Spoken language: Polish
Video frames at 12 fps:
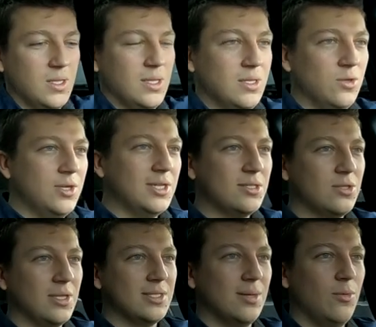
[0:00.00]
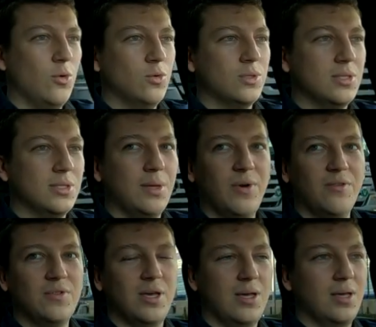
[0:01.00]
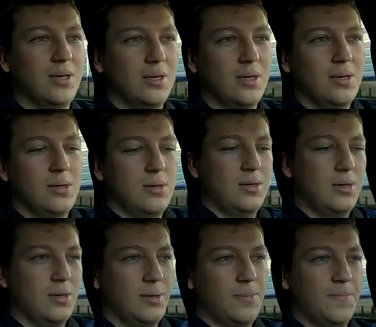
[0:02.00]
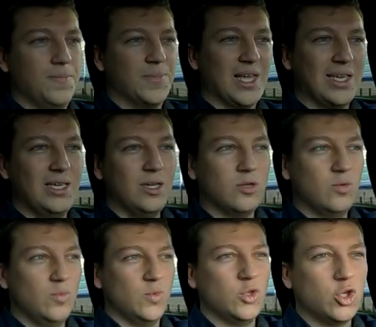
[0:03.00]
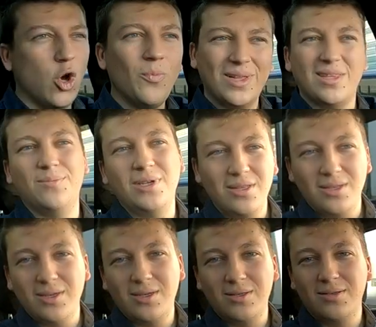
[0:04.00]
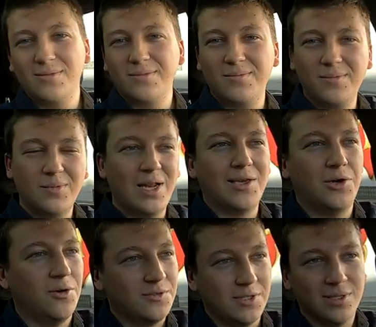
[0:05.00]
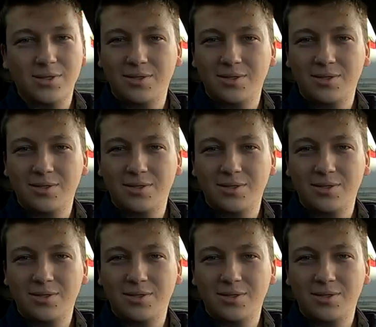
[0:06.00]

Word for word: no jest ten samochód naprawdę taki kompatybilny dla kierowcy.